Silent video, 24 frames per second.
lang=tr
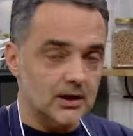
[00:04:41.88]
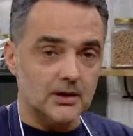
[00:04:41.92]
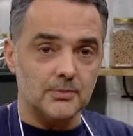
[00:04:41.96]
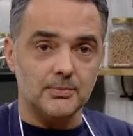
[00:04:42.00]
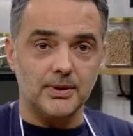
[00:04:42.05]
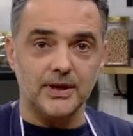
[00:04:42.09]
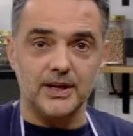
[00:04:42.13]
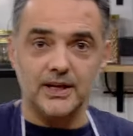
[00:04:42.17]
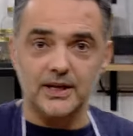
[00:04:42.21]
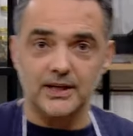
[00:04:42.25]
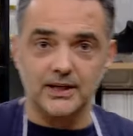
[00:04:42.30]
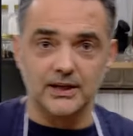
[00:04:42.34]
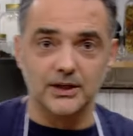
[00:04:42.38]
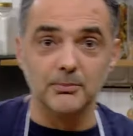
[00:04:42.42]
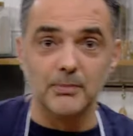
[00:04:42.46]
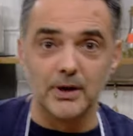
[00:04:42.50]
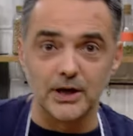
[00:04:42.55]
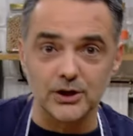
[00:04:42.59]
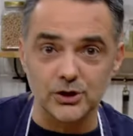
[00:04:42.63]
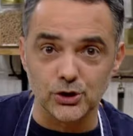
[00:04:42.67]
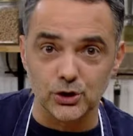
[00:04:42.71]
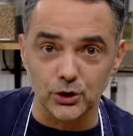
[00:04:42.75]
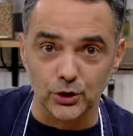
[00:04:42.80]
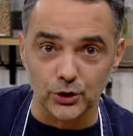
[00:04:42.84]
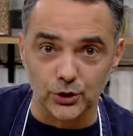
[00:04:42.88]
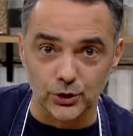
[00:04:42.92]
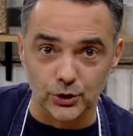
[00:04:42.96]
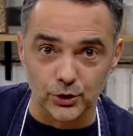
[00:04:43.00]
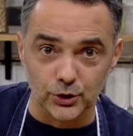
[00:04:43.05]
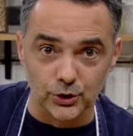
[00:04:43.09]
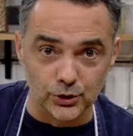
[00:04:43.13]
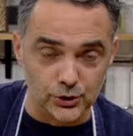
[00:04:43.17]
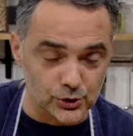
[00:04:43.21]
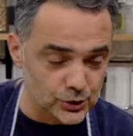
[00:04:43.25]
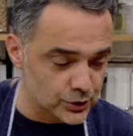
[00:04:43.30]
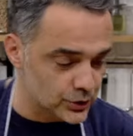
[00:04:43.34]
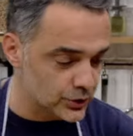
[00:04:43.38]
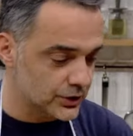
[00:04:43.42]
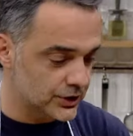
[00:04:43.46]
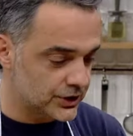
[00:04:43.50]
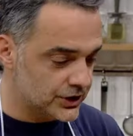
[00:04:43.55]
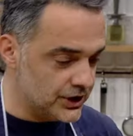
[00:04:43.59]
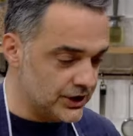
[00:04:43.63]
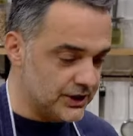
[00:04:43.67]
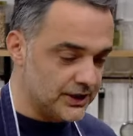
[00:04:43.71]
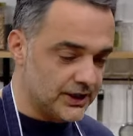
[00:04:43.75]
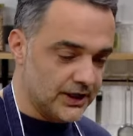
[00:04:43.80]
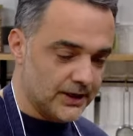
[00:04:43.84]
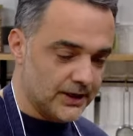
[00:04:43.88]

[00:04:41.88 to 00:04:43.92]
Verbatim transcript: Perihan Hanım başlıyoruz. Şimdi